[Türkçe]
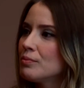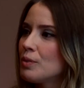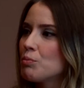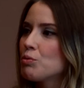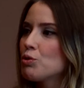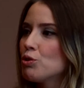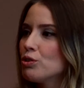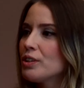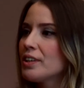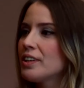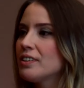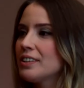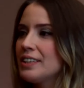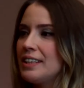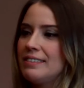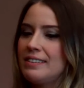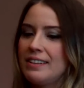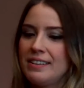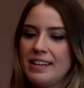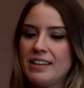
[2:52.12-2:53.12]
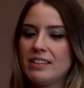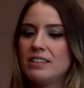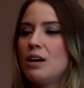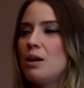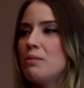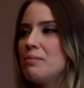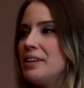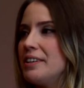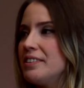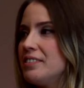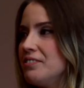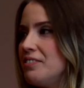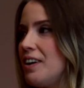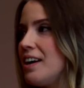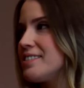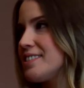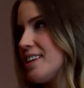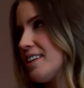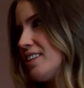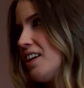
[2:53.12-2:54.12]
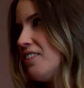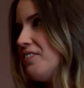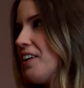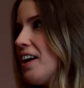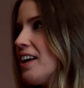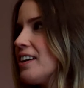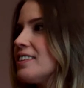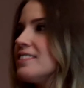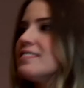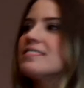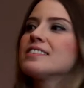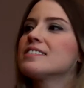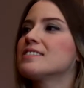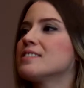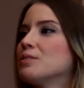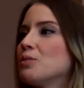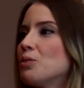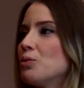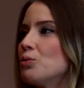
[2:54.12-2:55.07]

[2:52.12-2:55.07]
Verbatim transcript: hı. Bu konuda evet. yeteneğin, kabiliyetin bir var zaten vardı. farkındasın.